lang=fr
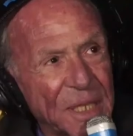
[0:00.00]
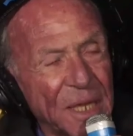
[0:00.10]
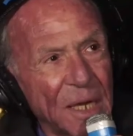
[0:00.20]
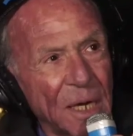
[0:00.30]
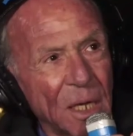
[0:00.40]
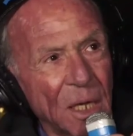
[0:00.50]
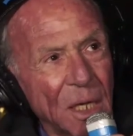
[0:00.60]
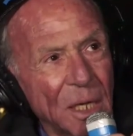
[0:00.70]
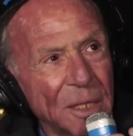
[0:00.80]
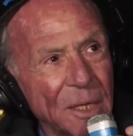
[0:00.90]
d'elle
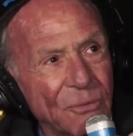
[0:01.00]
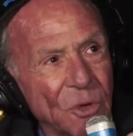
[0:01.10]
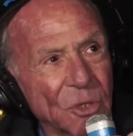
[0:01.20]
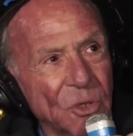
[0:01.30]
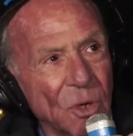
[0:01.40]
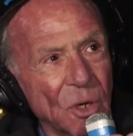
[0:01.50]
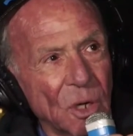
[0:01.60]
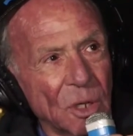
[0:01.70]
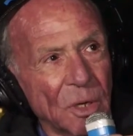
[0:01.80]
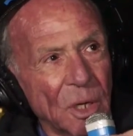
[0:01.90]
des forces de
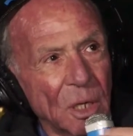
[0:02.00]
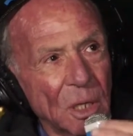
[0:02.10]
l'ordre,